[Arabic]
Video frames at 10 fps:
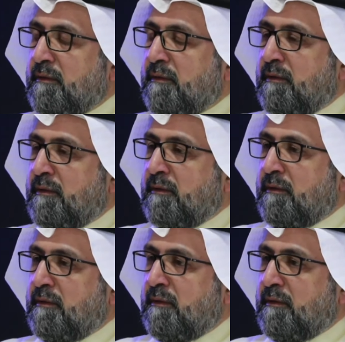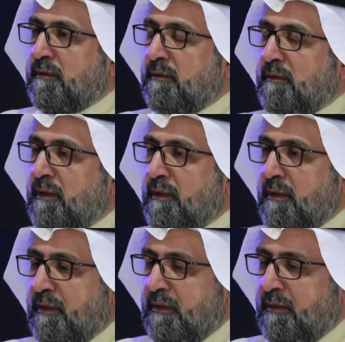ال...
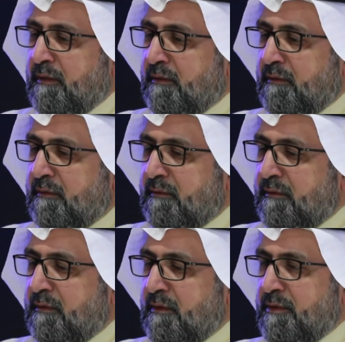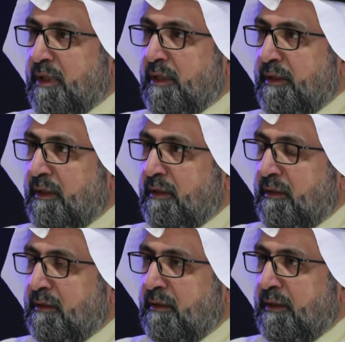هذه الجانحه
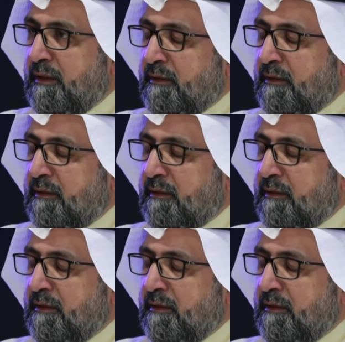اللي